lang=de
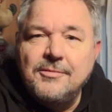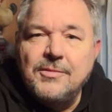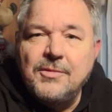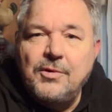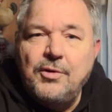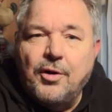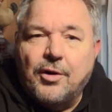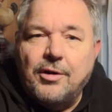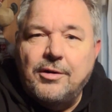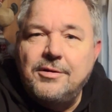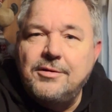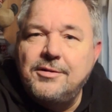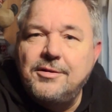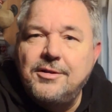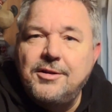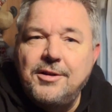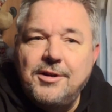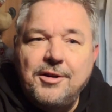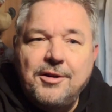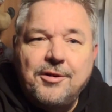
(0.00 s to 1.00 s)
Ja,
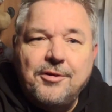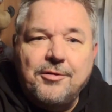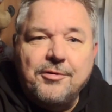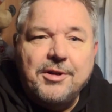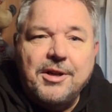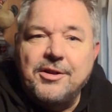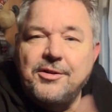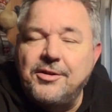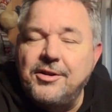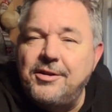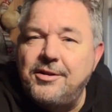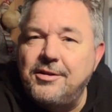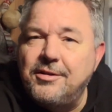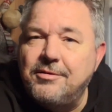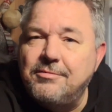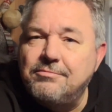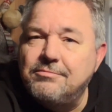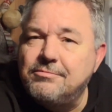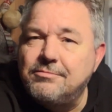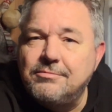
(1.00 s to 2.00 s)
und dann seht
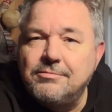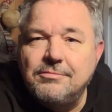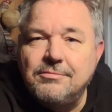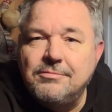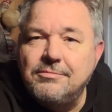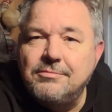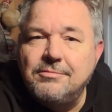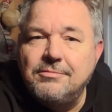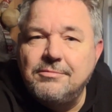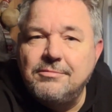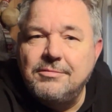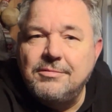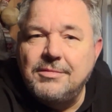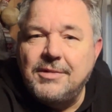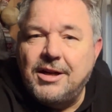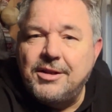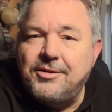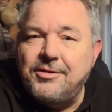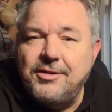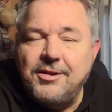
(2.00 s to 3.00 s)
ihr,
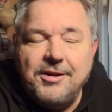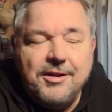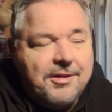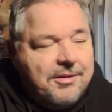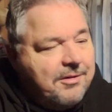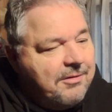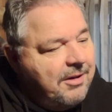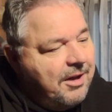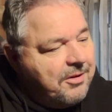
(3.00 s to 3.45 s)
hat sich